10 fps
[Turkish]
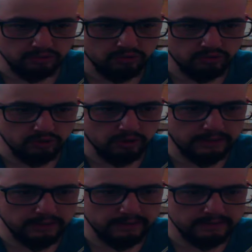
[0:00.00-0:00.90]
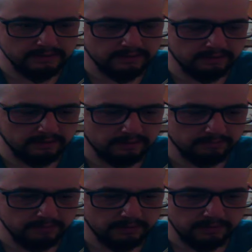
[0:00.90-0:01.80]
Şöyle satalım.
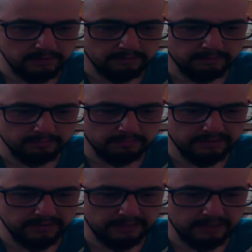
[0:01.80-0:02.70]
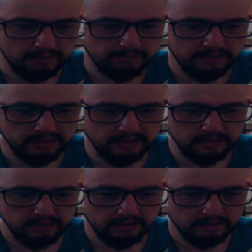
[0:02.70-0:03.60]
Bir tane Epic
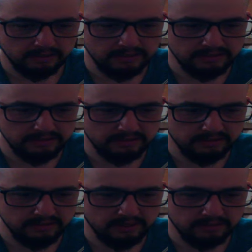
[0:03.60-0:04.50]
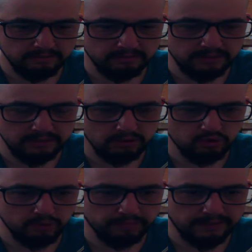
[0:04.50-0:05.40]
eksildi kağıdı, bir tane
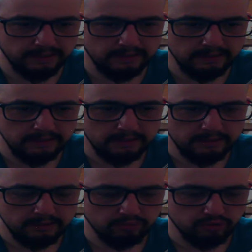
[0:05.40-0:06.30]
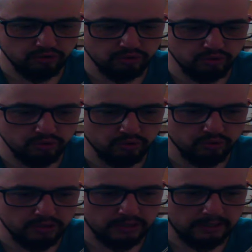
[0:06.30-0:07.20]
çöp geldi. Burası
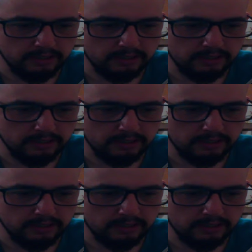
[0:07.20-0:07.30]
113k.